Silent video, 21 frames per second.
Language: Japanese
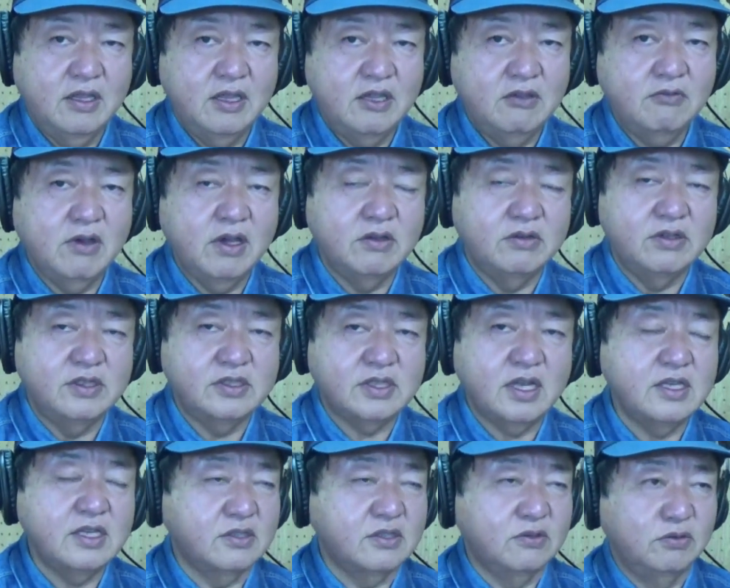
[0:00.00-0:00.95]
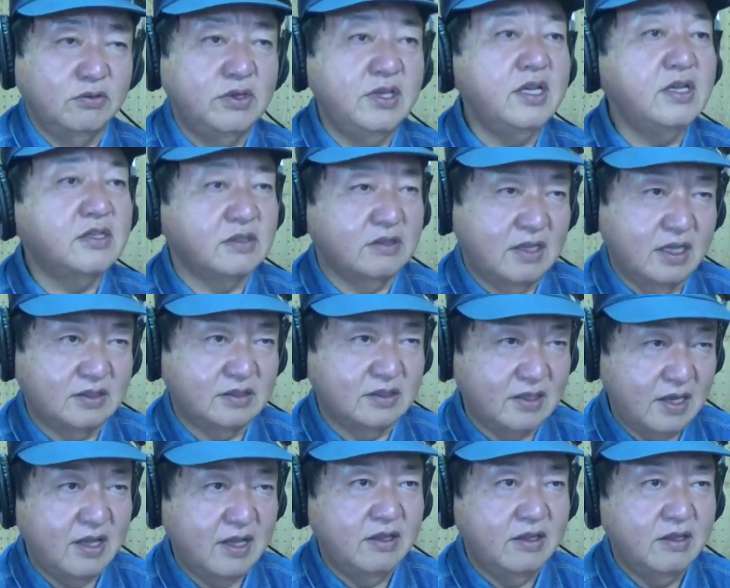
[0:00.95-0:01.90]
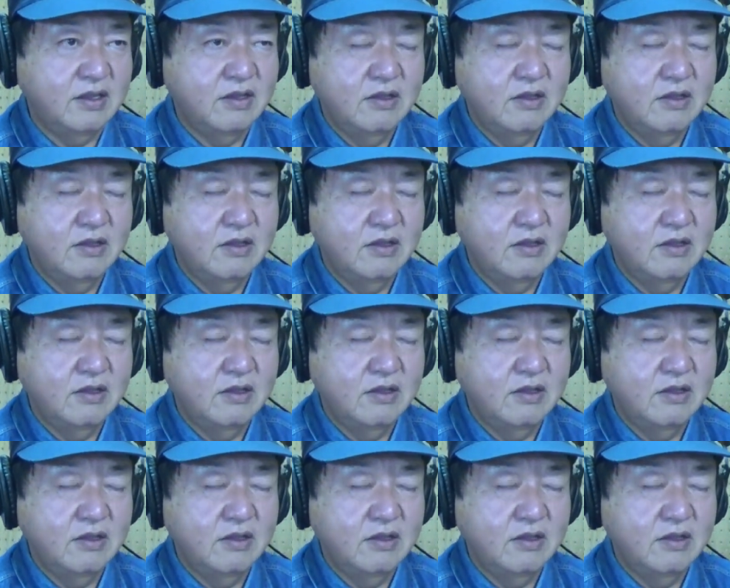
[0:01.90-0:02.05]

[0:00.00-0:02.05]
いわゆる被災地のニーズですね。